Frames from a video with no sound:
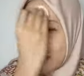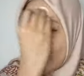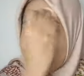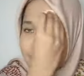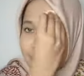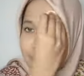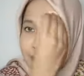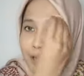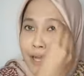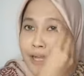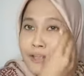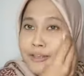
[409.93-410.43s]

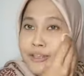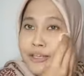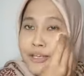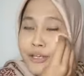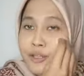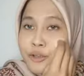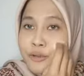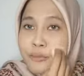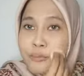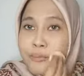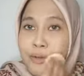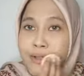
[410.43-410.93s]
mainstream aja
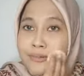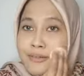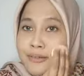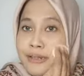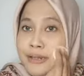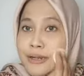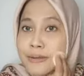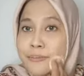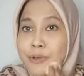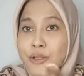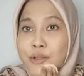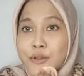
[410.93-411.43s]
gitu
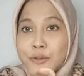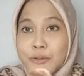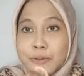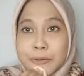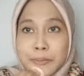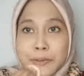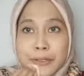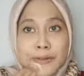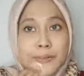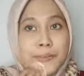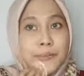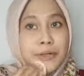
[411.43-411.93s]
mainstream gitu
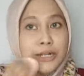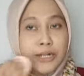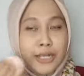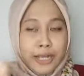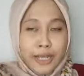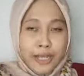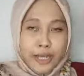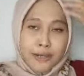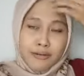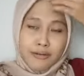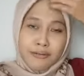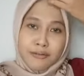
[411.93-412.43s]
teman-teman
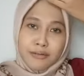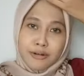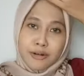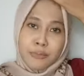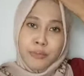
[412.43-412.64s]
kayak